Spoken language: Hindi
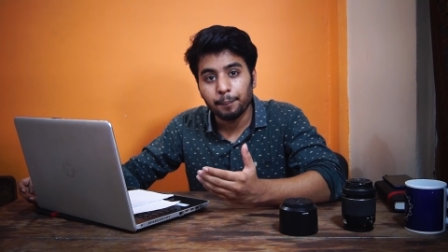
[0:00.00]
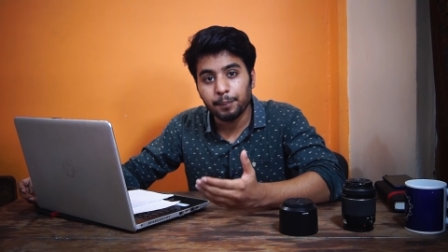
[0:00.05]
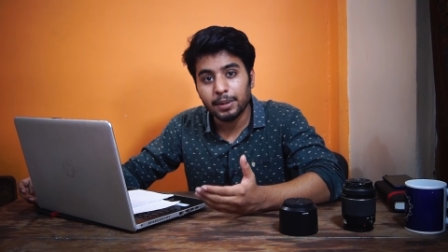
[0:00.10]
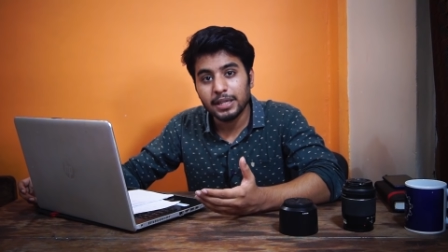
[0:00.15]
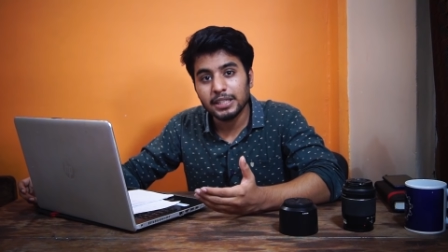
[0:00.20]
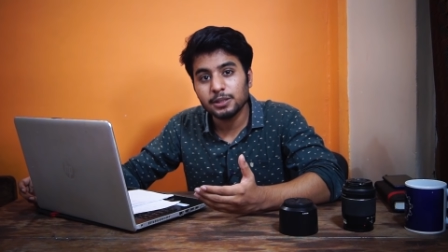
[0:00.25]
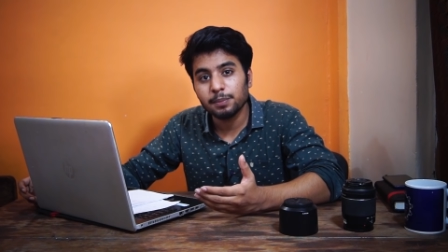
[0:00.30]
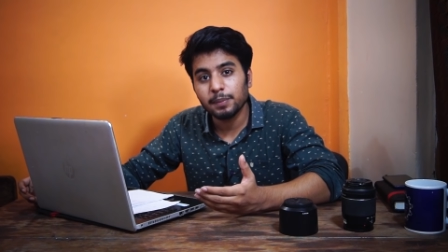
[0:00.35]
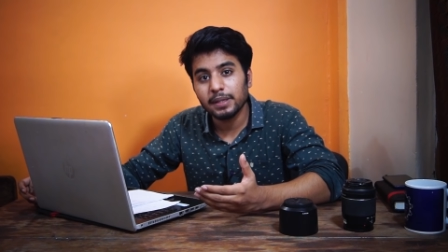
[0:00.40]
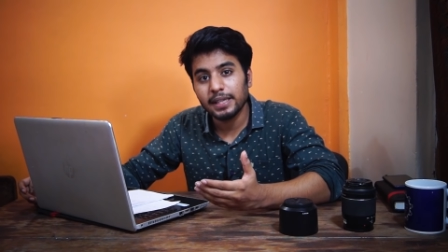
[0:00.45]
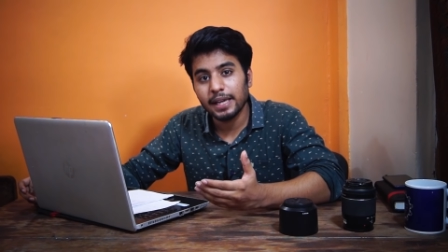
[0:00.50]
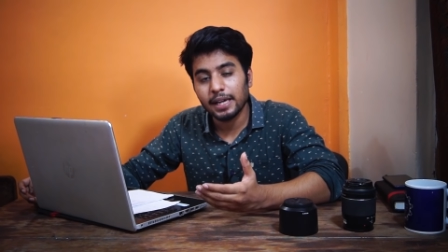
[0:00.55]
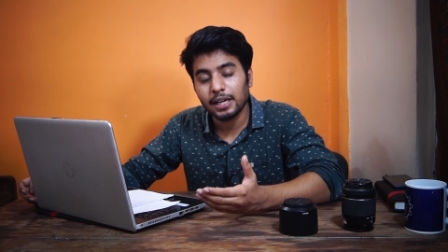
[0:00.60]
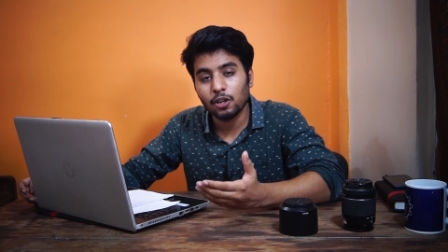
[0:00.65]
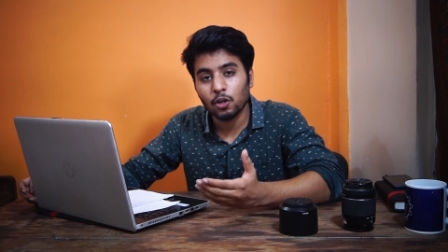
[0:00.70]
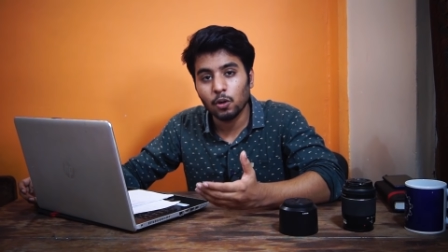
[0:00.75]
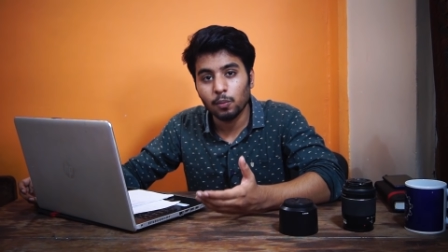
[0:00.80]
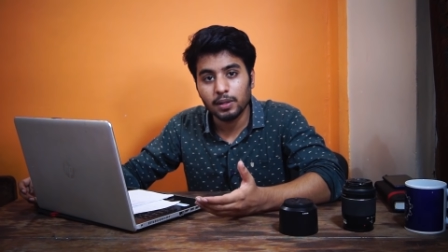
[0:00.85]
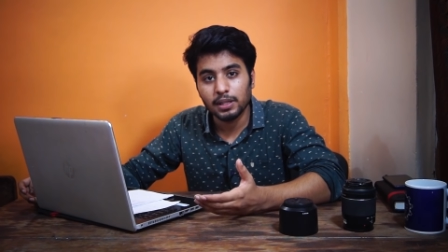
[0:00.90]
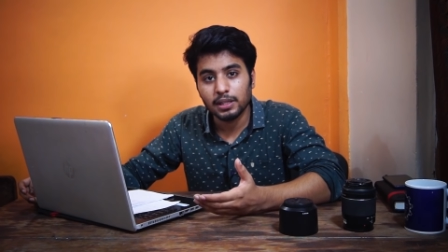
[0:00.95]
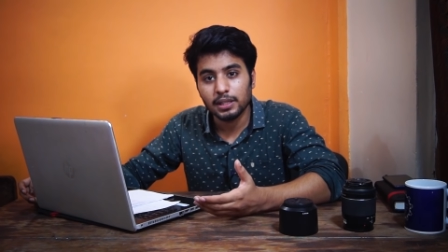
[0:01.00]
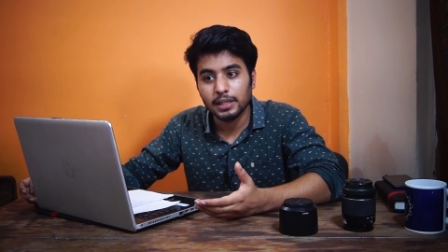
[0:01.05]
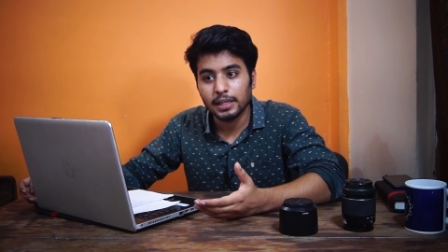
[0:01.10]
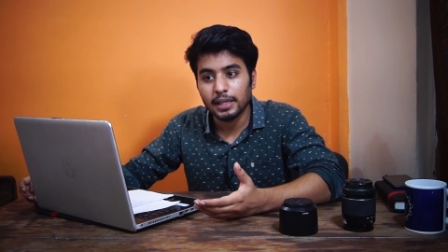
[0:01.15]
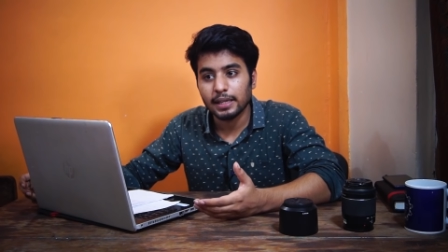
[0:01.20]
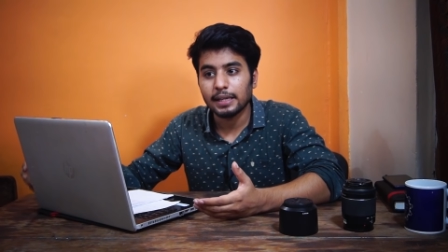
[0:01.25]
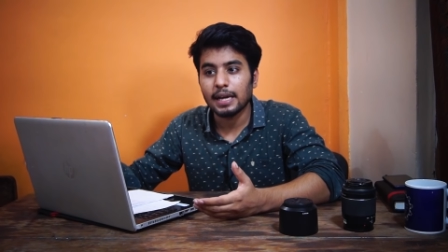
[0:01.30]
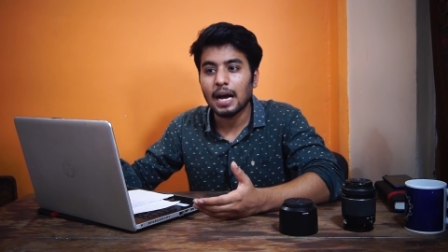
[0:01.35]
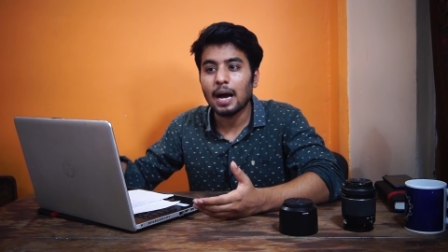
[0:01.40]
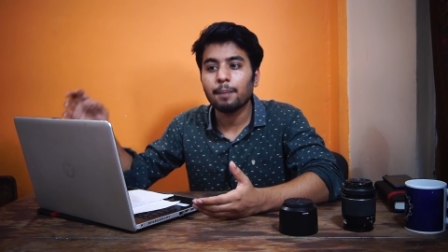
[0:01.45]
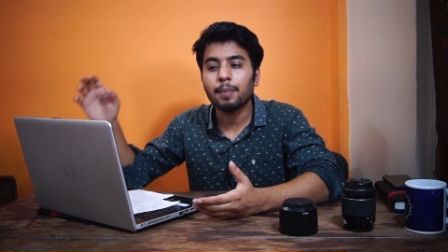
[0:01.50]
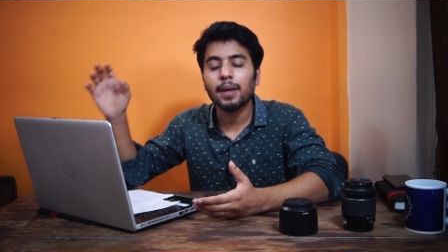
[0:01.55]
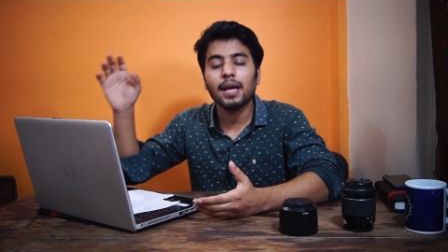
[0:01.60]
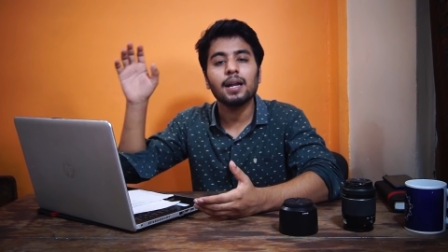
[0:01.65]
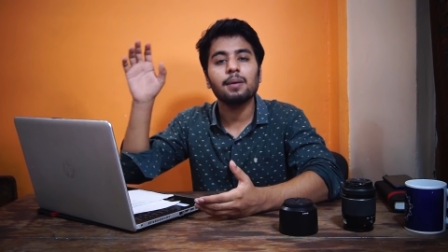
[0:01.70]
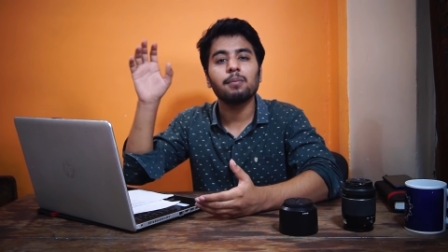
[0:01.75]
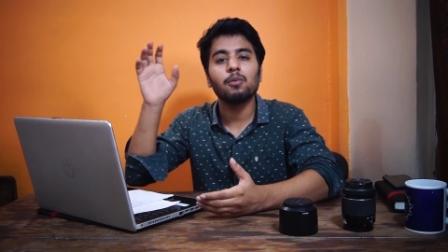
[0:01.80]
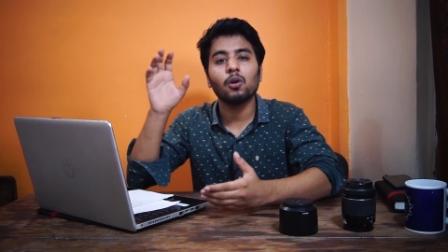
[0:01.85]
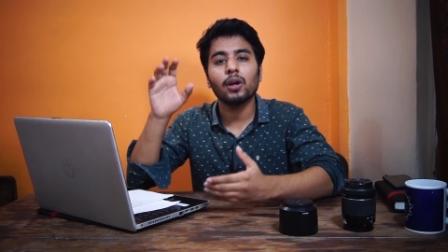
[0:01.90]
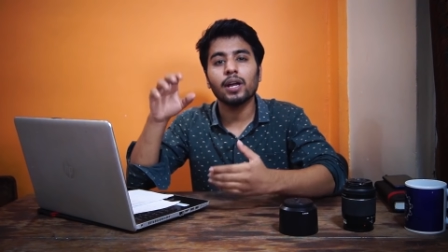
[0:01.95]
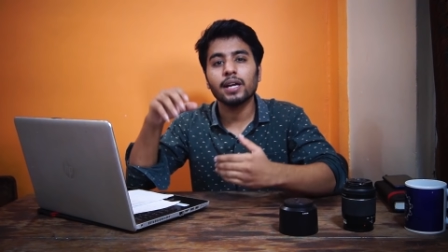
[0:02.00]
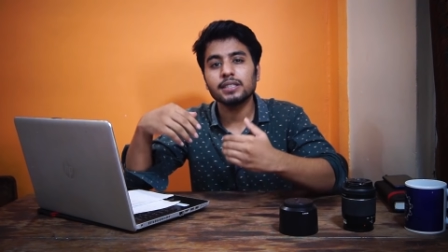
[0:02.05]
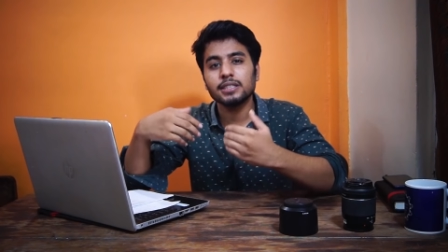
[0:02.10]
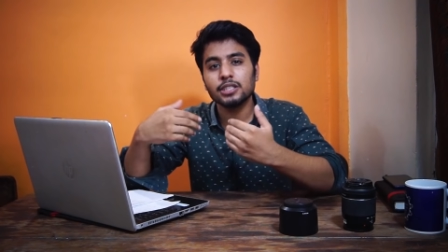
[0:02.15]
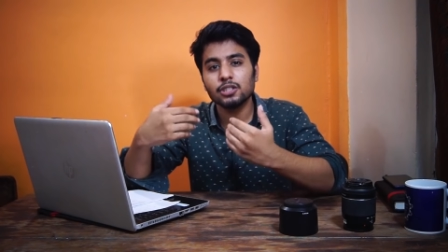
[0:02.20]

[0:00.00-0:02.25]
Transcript: बीच में देखने को मिलती है यहाँ पे यार हम लोग एक